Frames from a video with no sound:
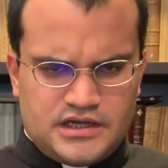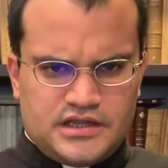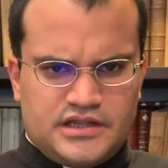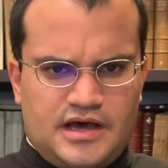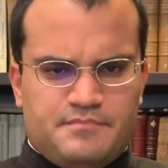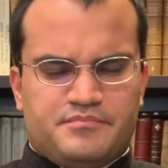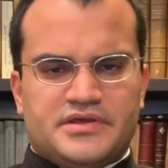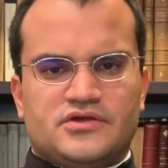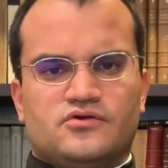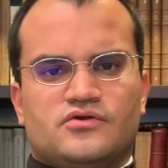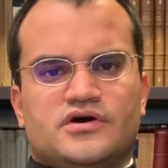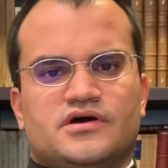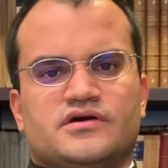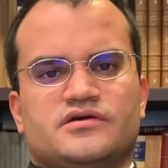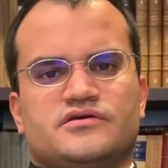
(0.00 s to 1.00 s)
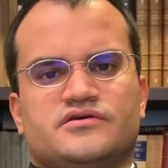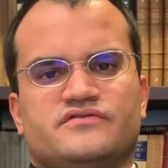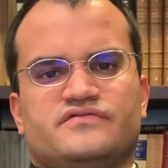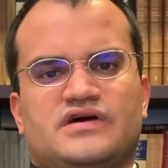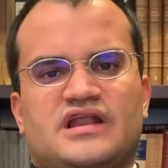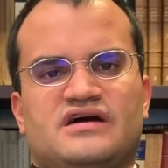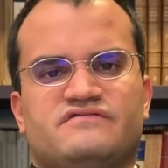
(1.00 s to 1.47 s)
na pílula que
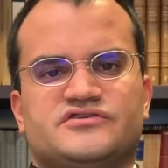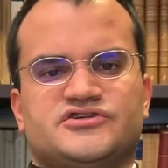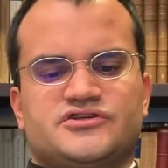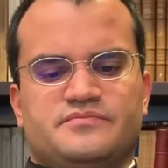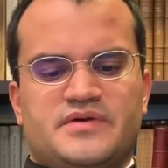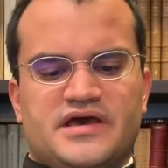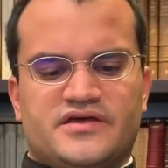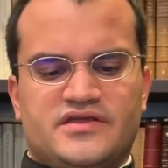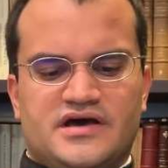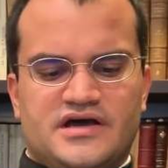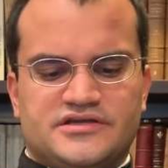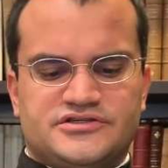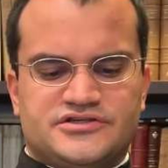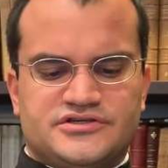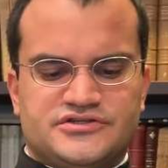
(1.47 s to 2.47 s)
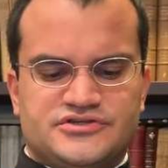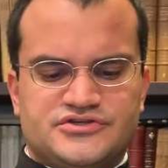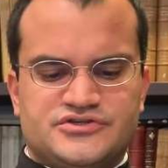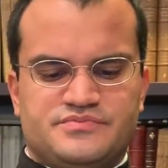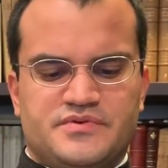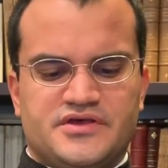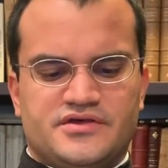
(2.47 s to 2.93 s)
falava de liberdade de
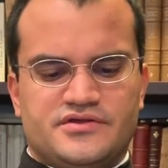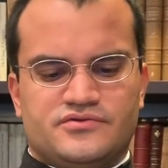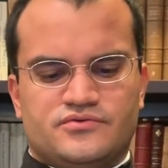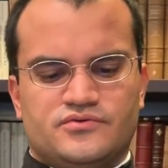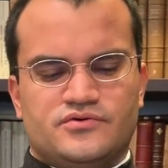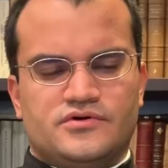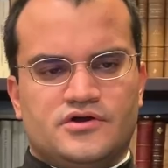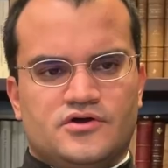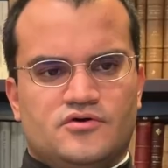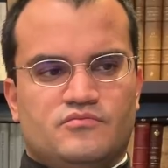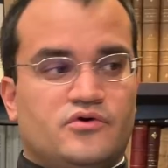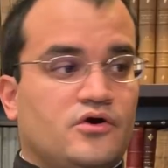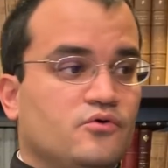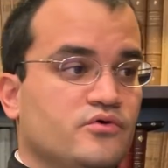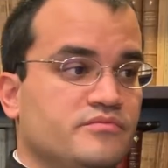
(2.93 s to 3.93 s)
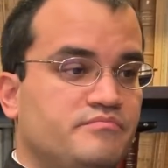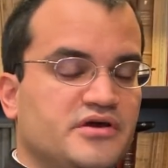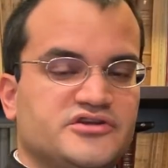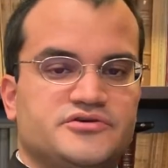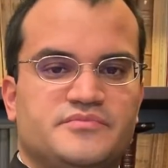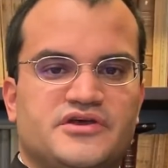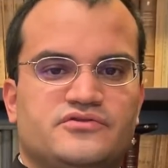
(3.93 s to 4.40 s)
espírito, por algum
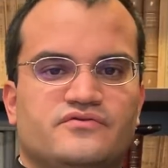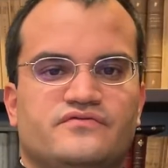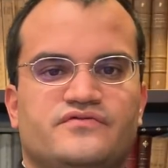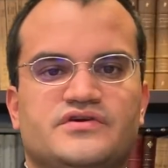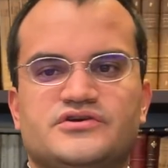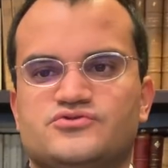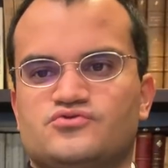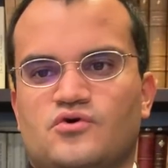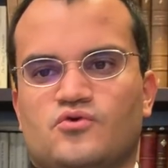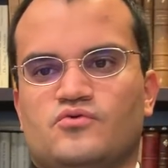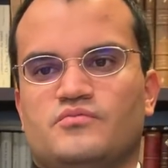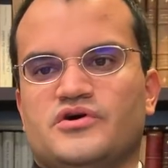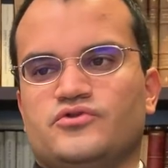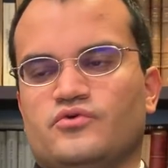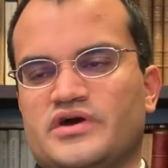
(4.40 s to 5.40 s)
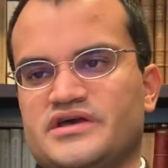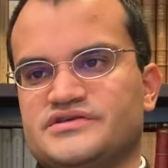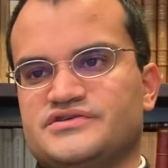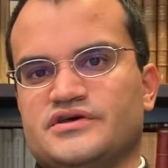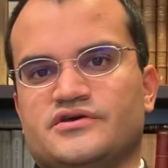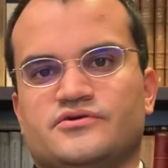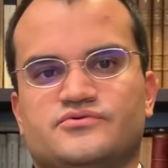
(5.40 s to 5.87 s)
impedimento físico, alguma
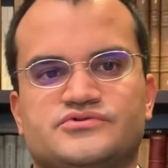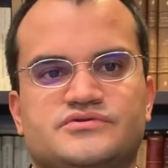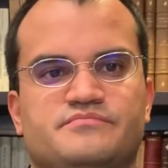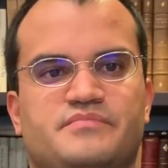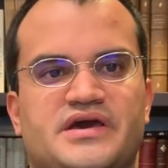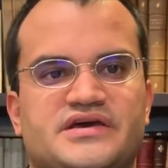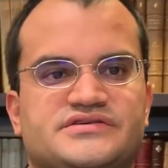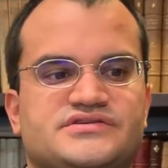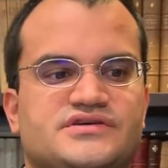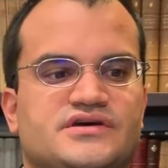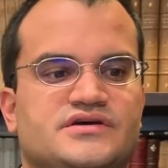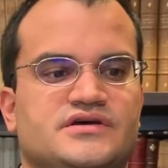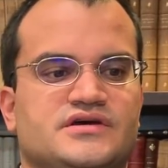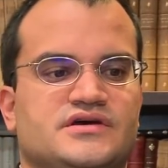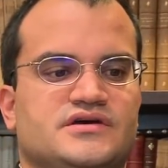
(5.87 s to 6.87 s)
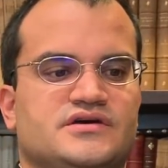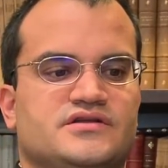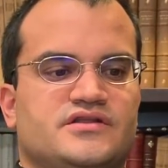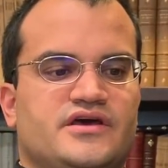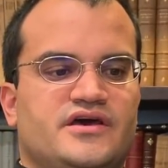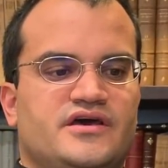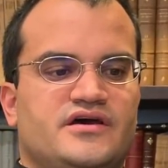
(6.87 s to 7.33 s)
doença que nos impeça,
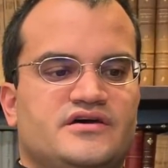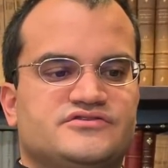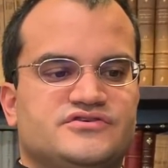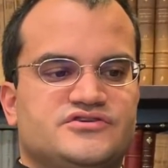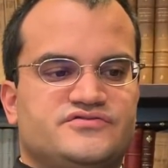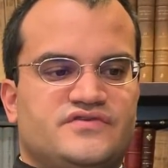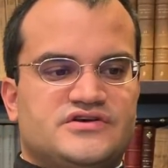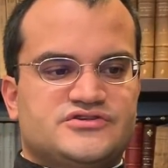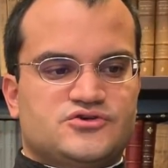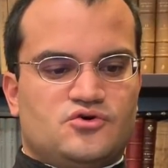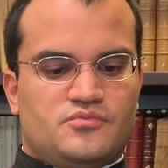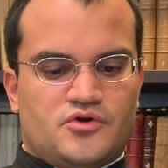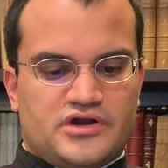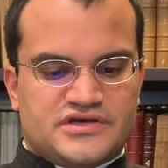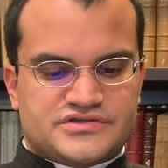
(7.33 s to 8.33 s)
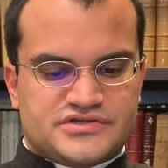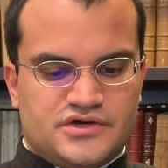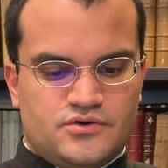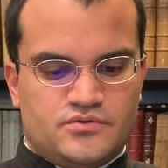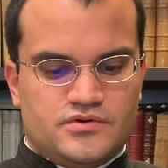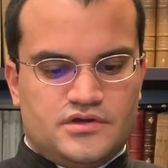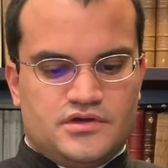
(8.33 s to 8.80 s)
né, às vezes, de fazer uma
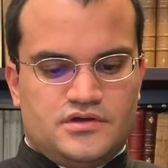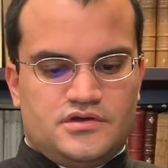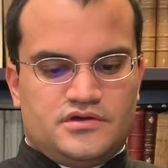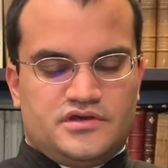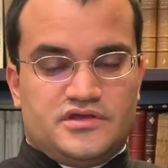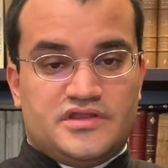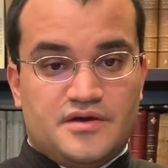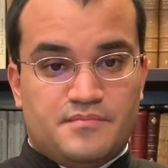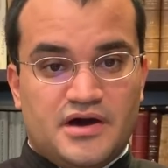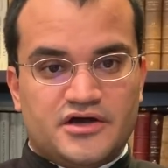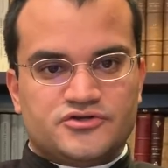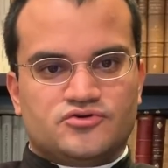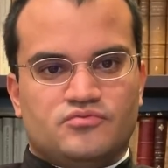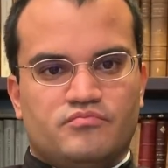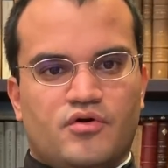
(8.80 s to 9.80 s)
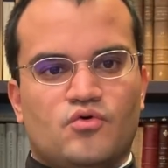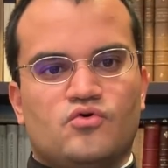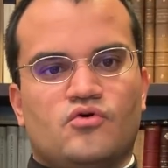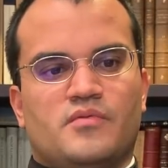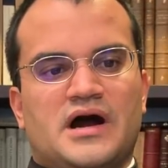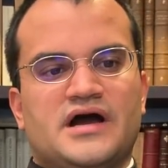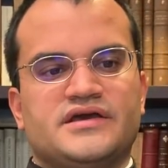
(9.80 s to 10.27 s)
oração que demande um
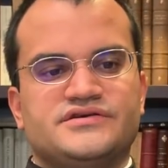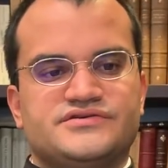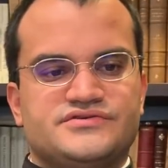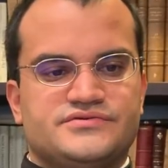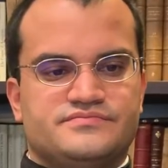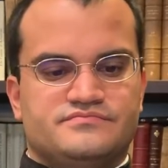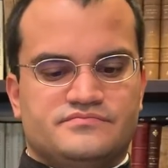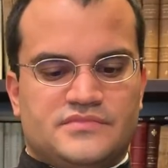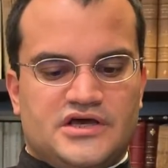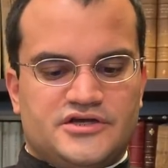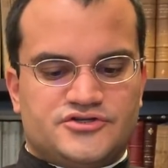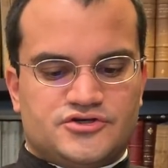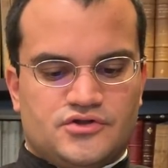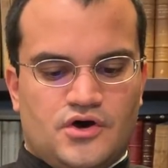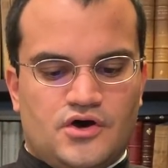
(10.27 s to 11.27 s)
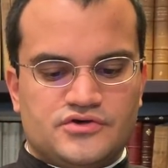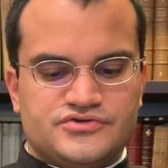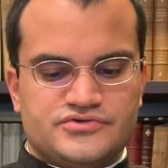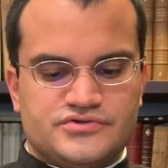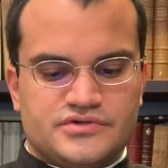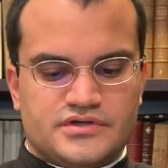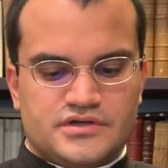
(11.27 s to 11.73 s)
pouco mais né, de
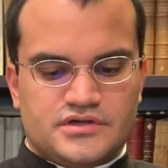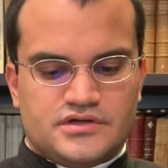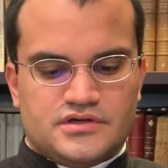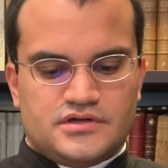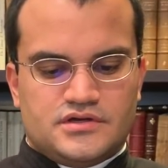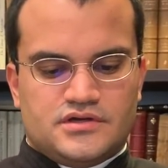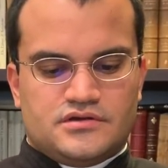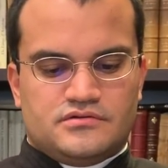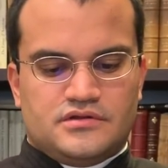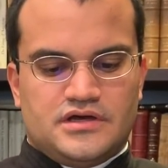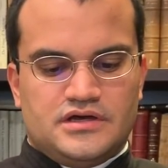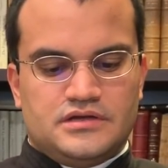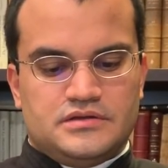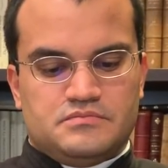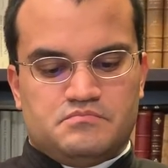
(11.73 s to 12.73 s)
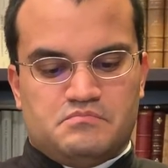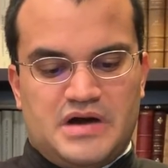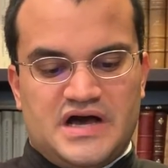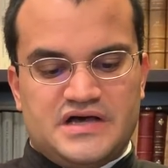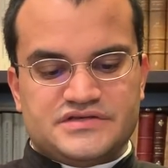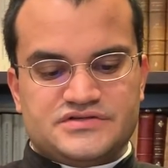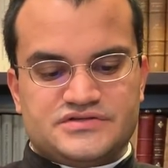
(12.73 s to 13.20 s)
nós, né,
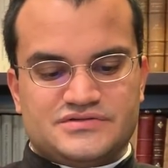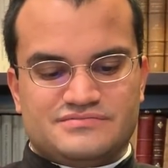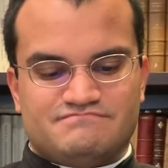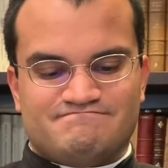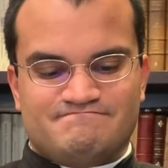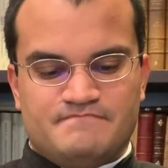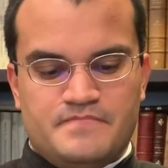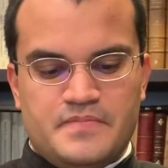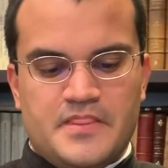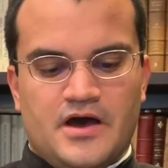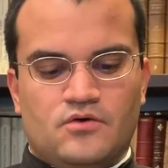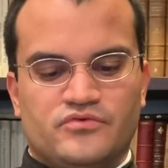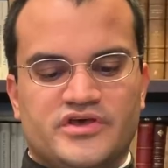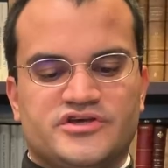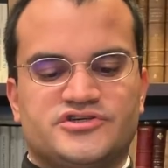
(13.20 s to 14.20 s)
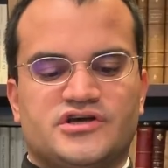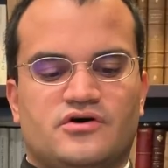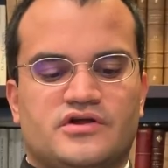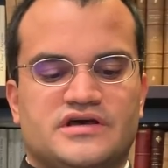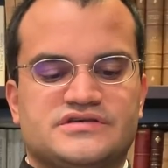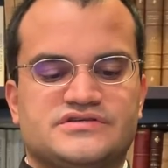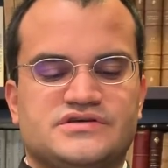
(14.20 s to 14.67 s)
mas não deixar a
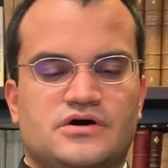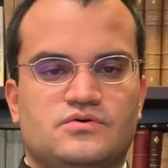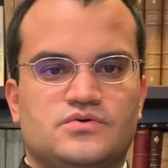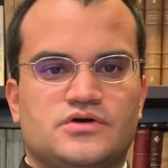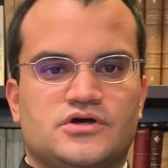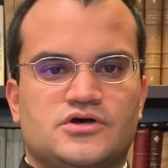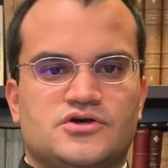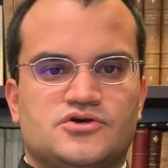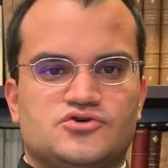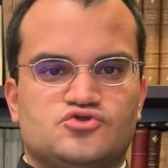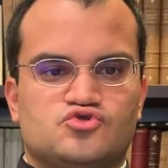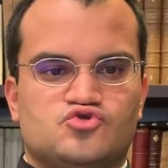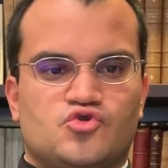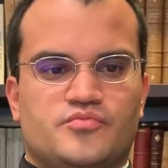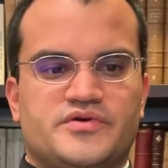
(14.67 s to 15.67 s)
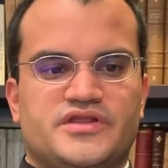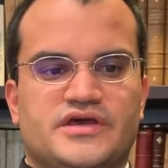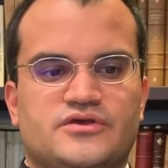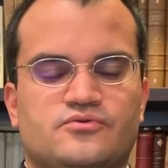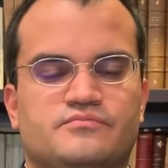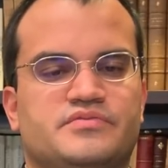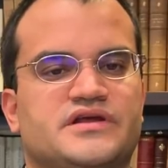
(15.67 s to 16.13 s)
oração sob
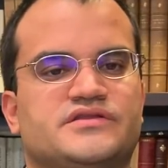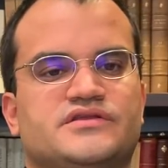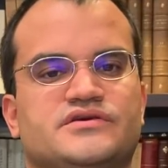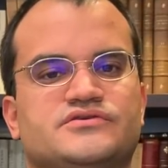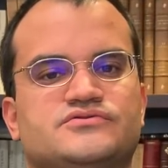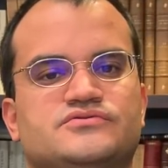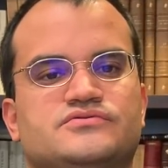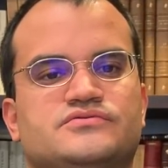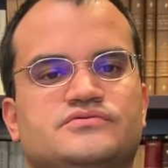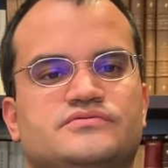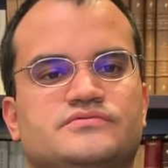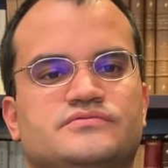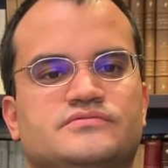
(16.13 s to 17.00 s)
nenhum pretexto.